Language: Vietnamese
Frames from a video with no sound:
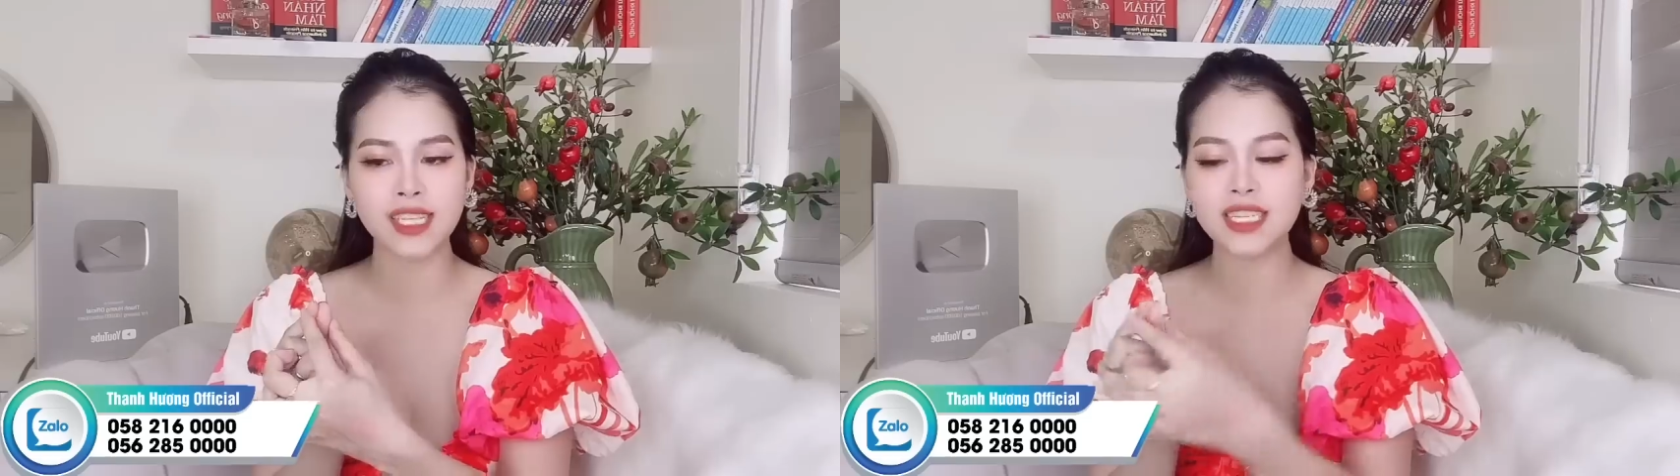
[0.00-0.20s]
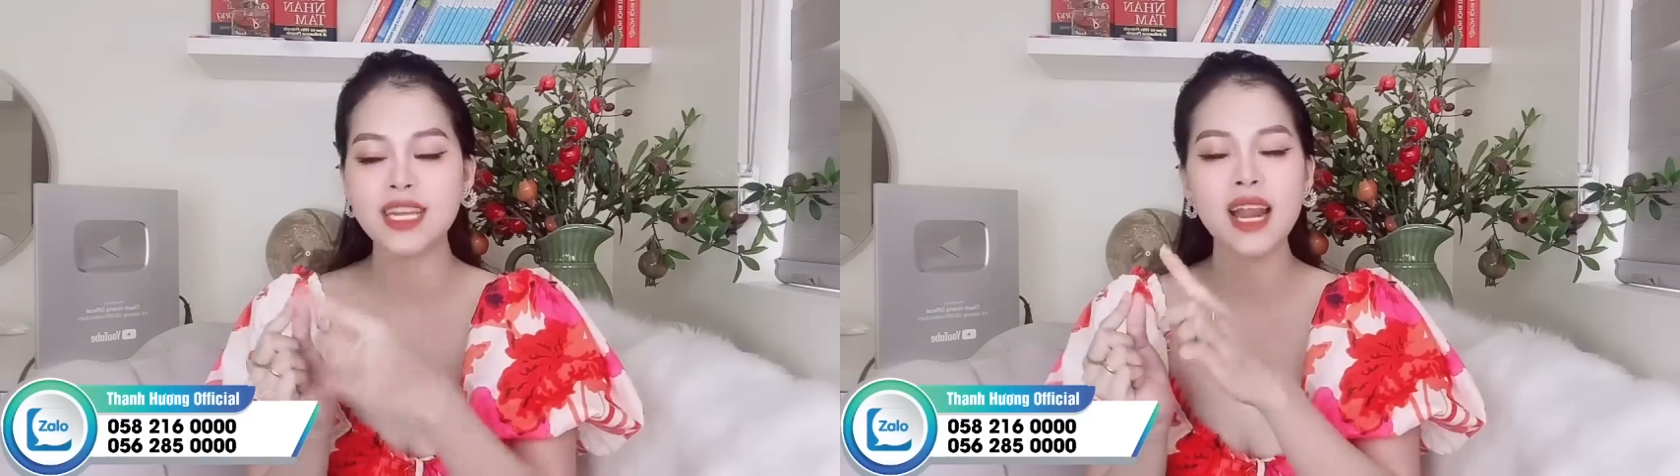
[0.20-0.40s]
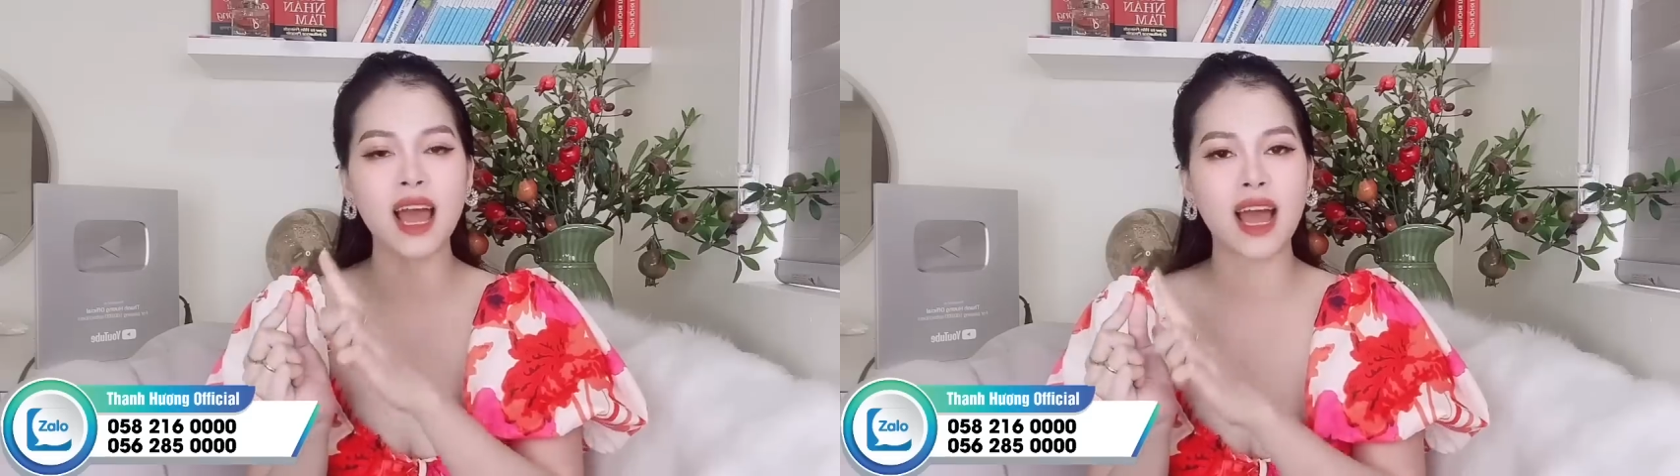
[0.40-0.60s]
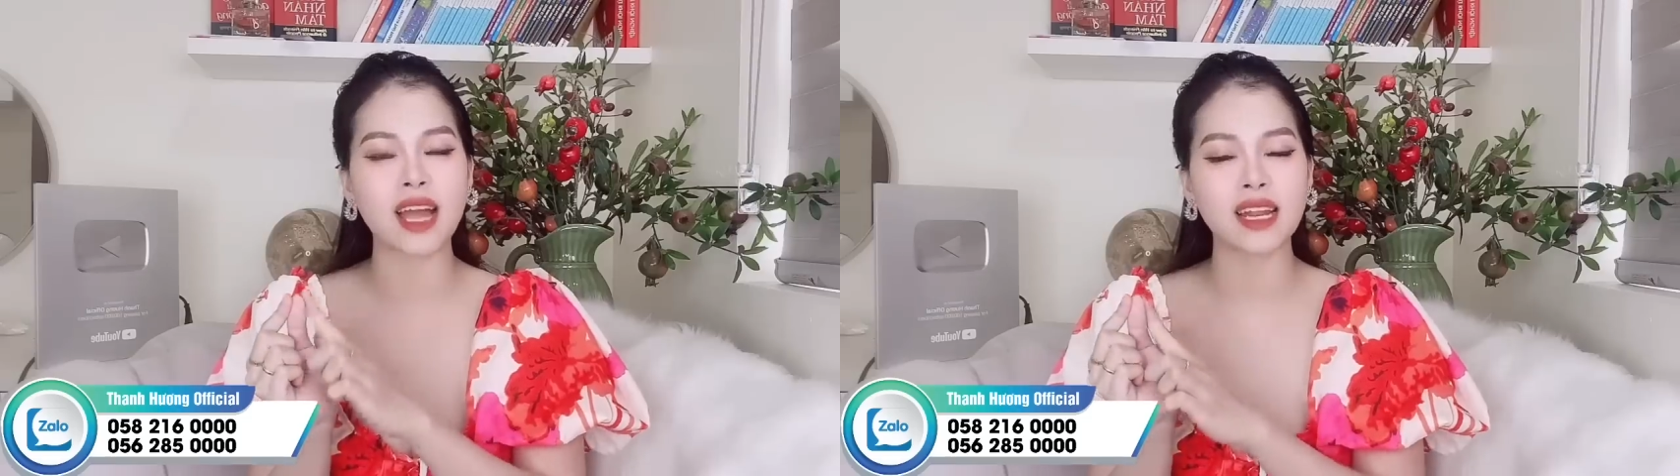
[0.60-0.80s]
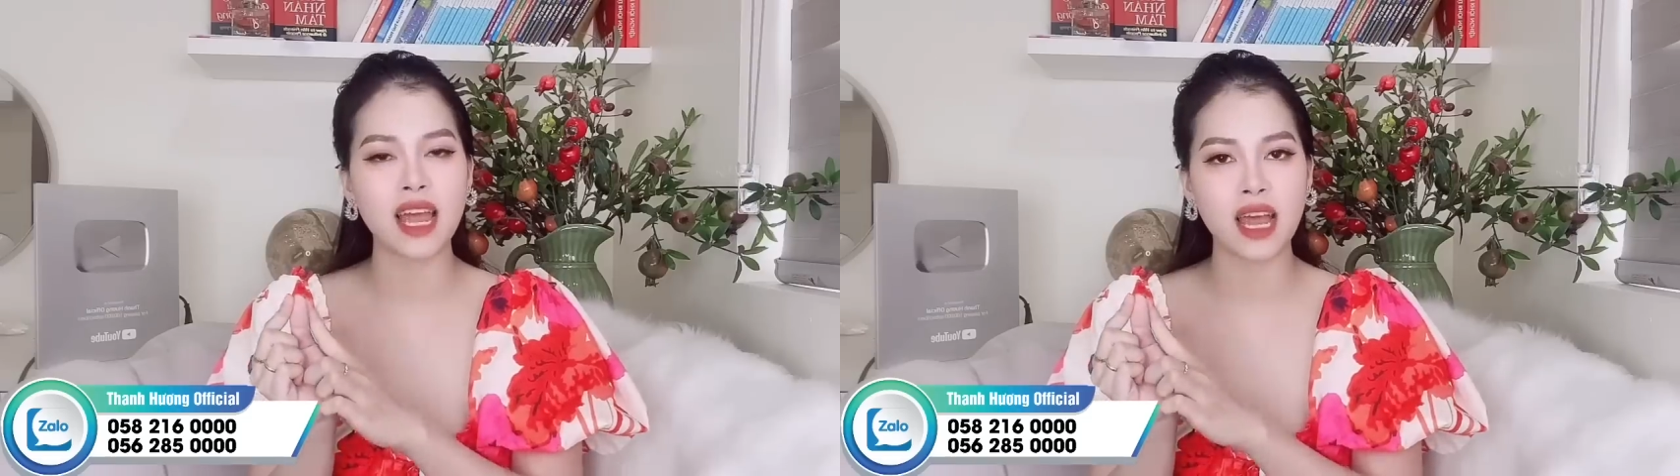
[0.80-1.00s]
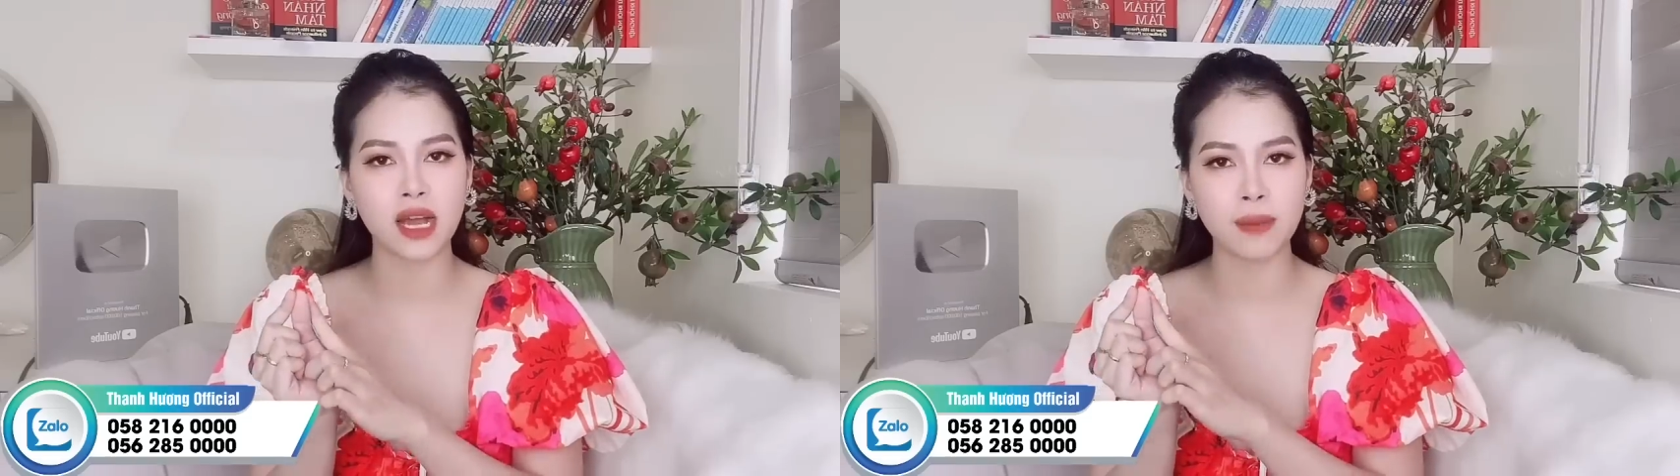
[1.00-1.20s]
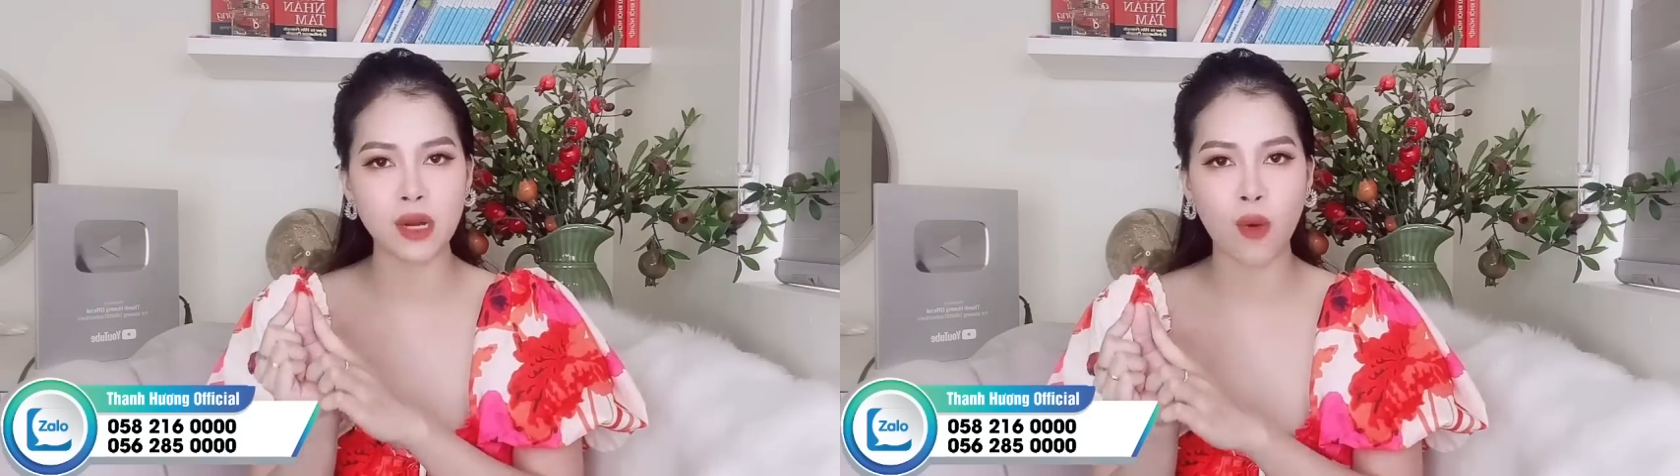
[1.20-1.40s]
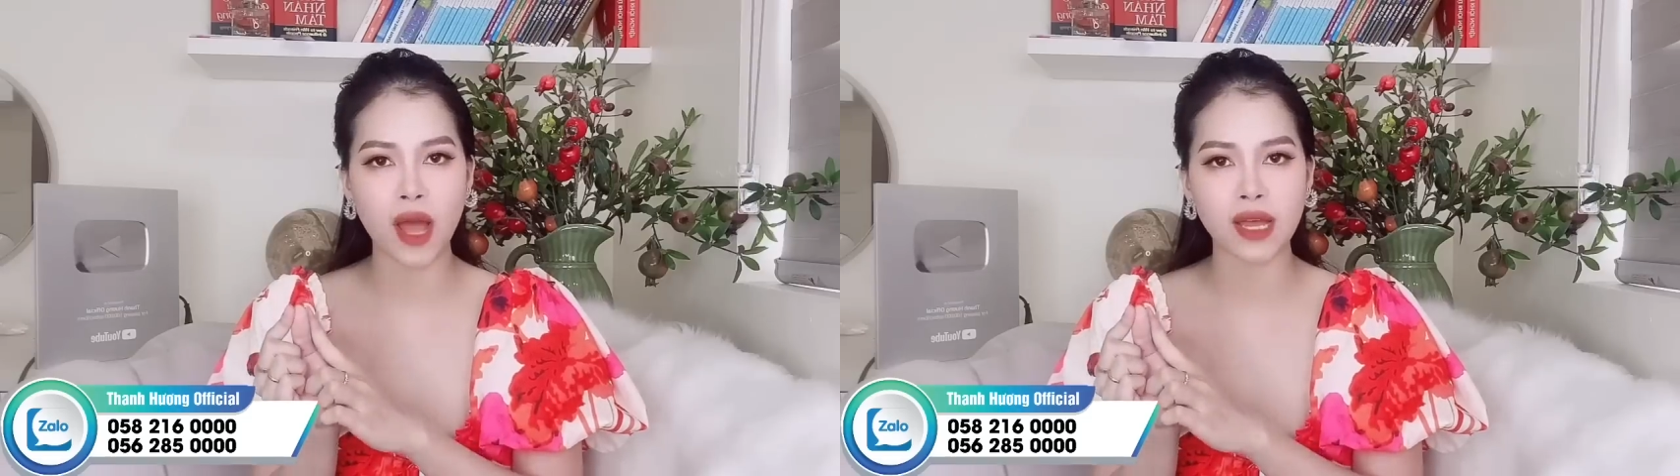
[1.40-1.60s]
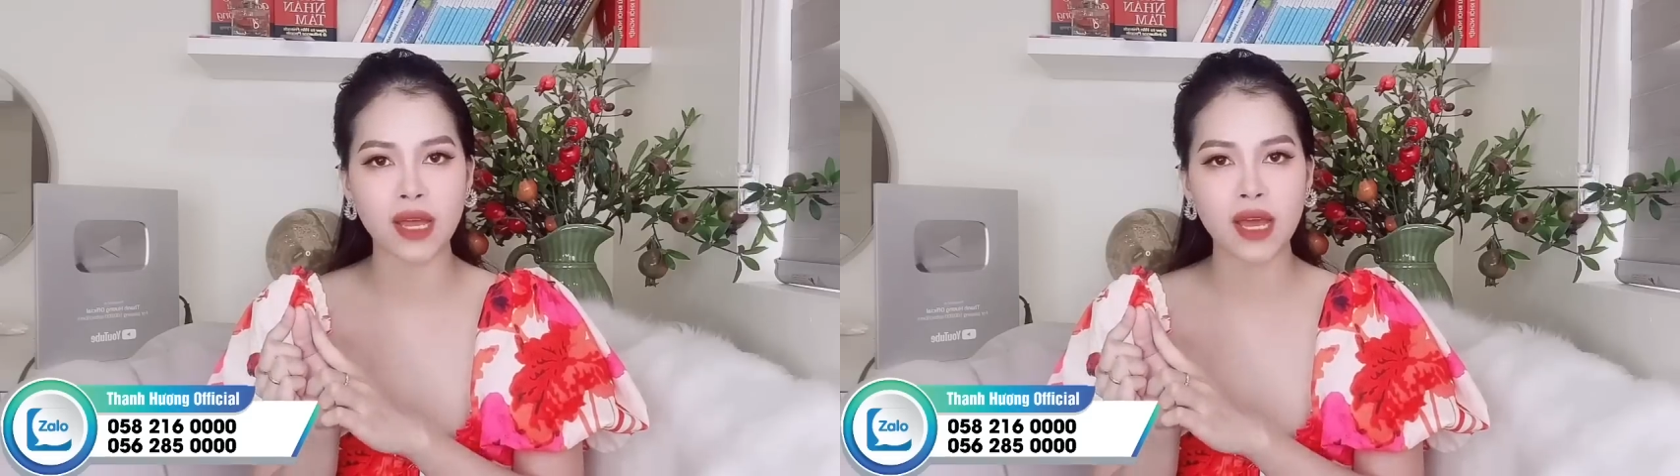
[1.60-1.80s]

chính là hạt le ở bên ngoài.